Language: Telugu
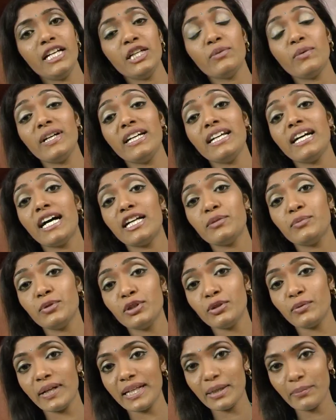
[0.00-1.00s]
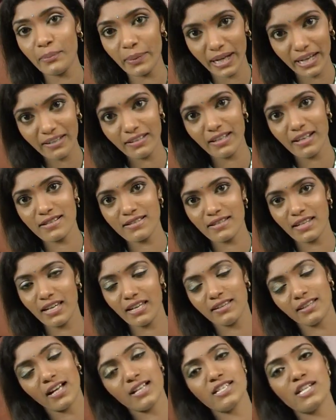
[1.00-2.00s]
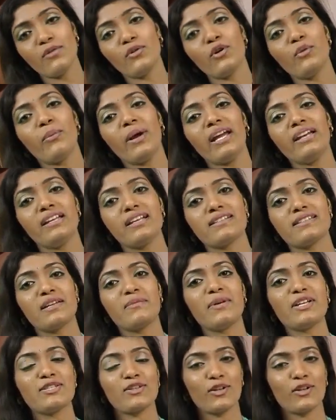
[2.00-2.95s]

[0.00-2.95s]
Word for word: ఇటువంటి అద్భుతమైన పెయింటింగ్స్ని తంజావూరు పెయింటింగ్స్ని మీ